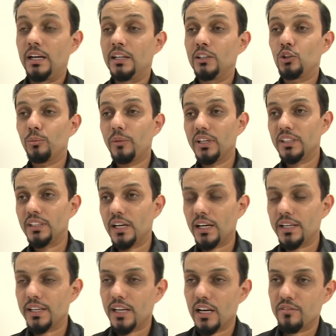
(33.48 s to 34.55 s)
انتم على
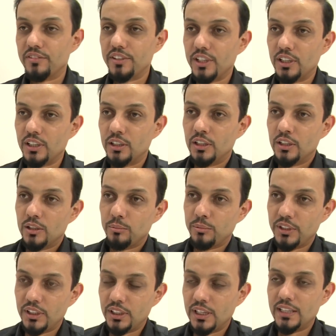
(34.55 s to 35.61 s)
درايه كافيه
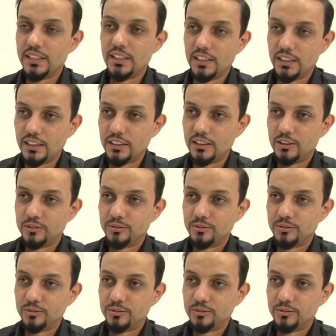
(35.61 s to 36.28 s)
بنادي الهلال